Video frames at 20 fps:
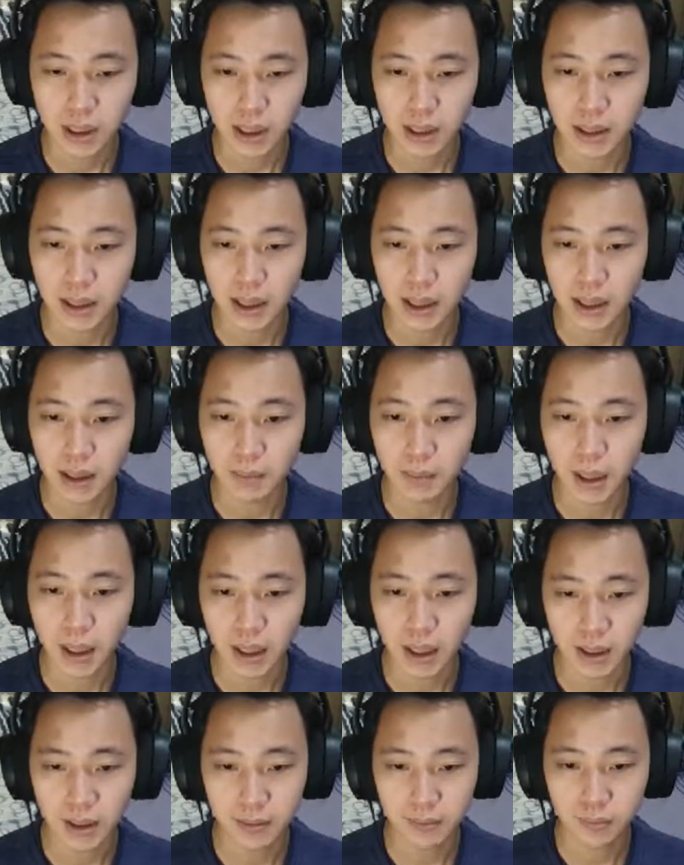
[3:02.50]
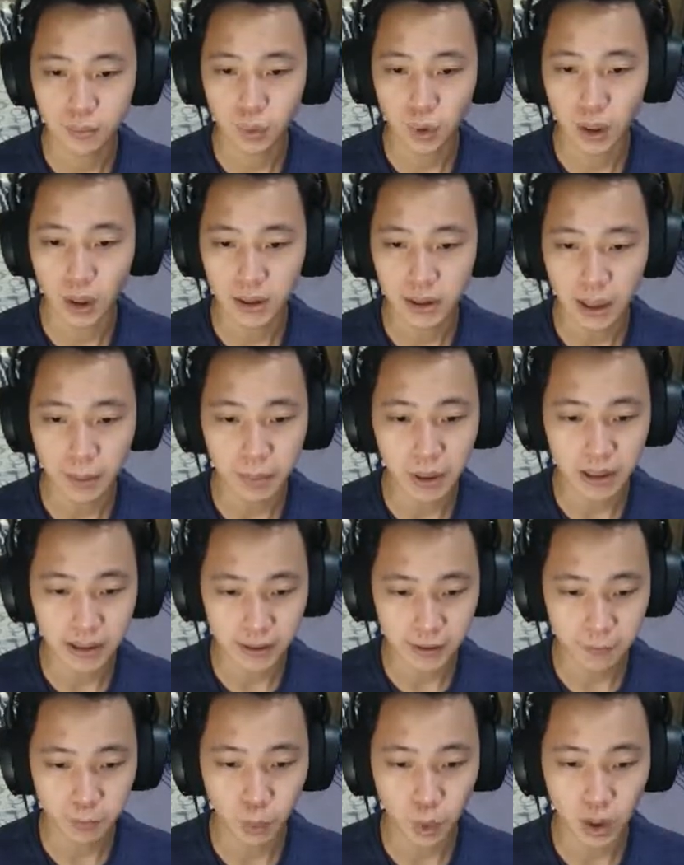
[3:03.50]
ada bahan buat
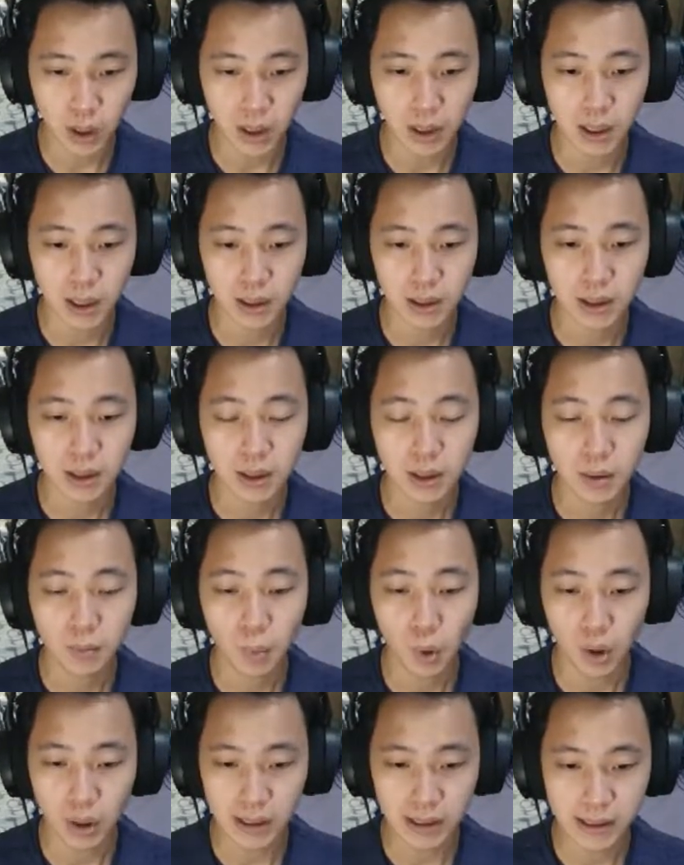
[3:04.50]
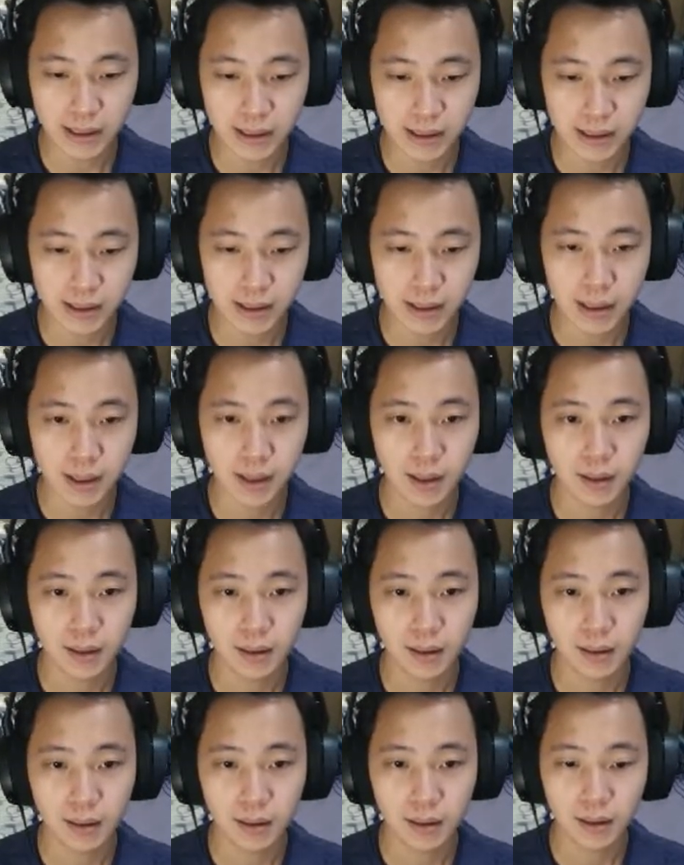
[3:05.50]
abrasif buat polish
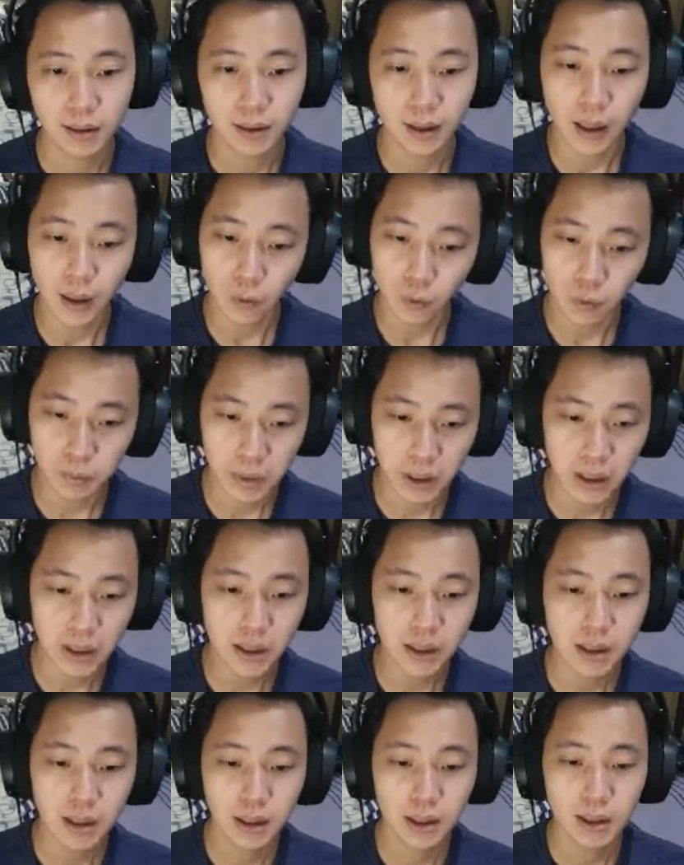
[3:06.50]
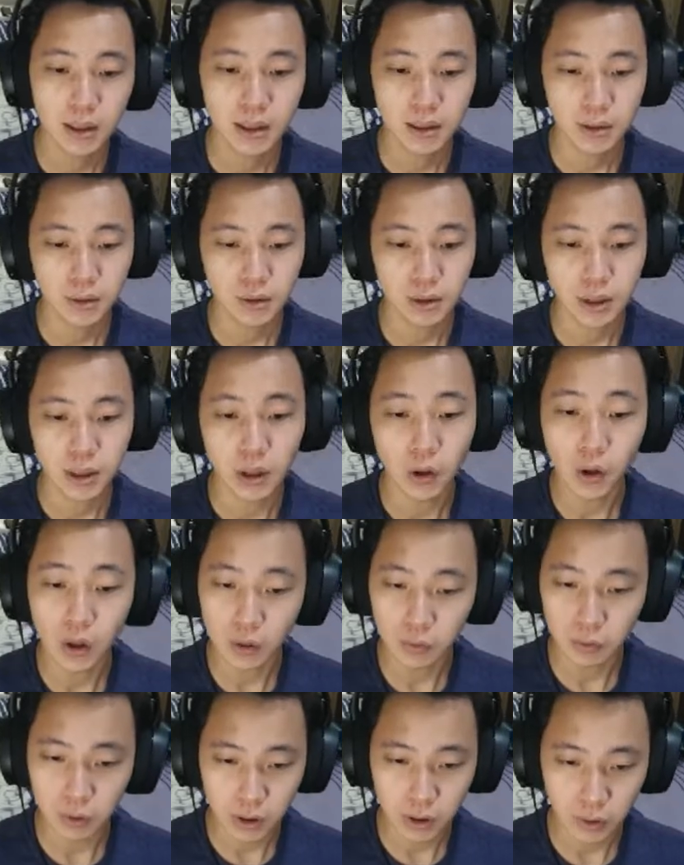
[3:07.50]
equipment terus ada
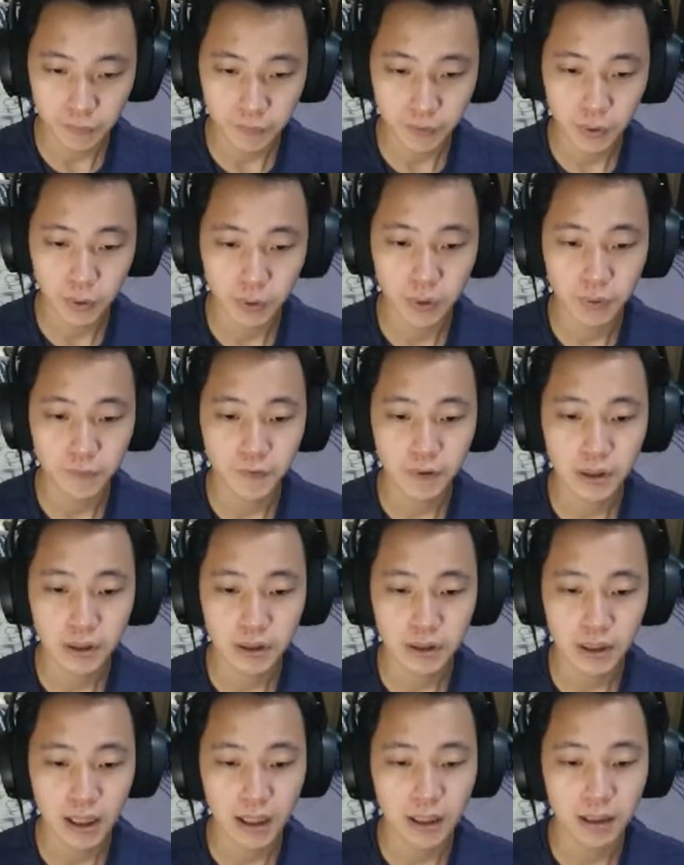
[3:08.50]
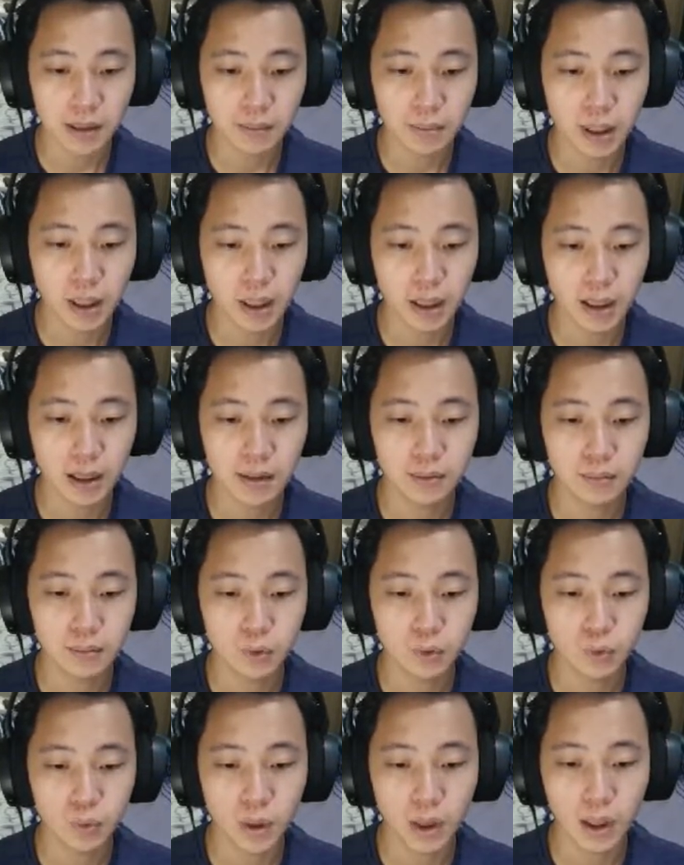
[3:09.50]
Holy Water of the Universe ada bahan
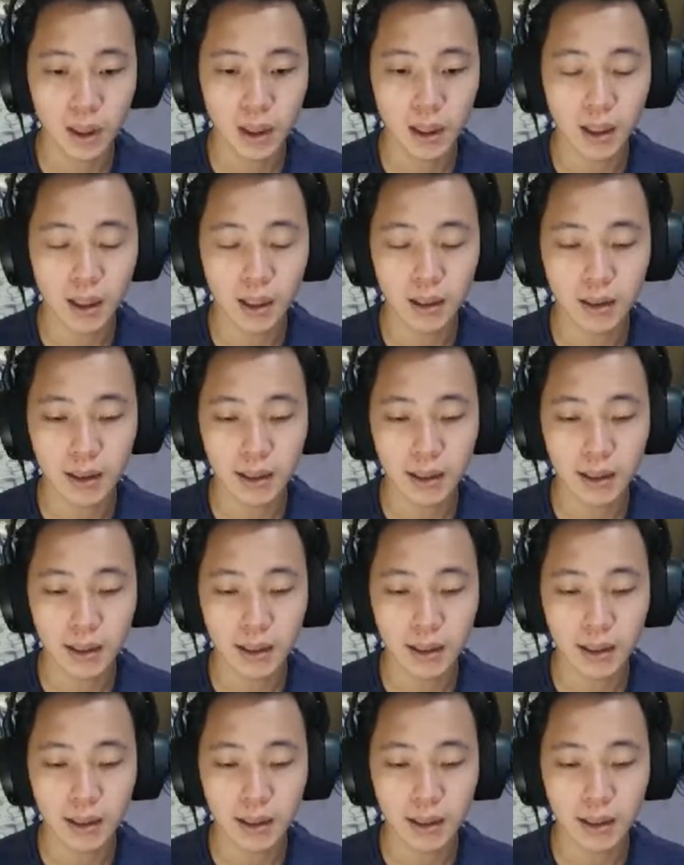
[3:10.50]
buat